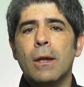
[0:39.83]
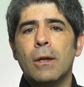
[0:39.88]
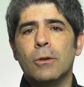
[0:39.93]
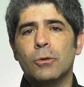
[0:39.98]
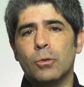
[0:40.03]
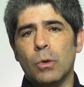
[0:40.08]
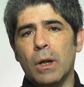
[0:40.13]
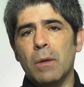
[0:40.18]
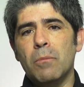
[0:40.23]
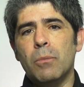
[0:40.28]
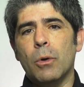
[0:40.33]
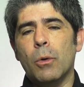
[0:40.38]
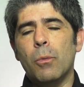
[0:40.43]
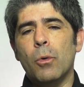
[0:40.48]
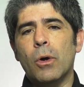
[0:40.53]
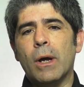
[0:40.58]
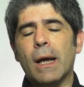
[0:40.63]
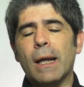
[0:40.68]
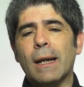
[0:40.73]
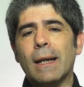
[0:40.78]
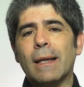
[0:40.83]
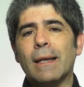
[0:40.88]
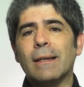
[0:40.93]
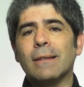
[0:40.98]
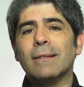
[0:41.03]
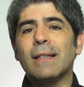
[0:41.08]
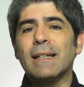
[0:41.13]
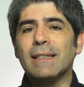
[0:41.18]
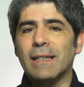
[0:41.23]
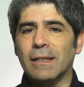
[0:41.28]
suelen provocar
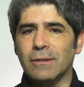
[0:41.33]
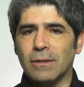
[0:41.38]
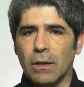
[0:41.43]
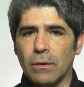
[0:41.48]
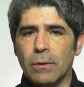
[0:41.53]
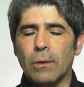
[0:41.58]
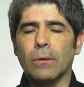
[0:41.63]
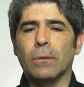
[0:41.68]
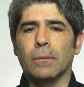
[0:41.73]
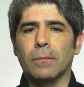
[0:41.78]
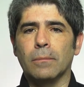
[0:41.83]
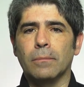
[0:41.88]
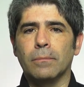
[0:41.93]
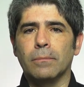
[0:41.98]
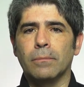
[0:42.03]
esta sensación.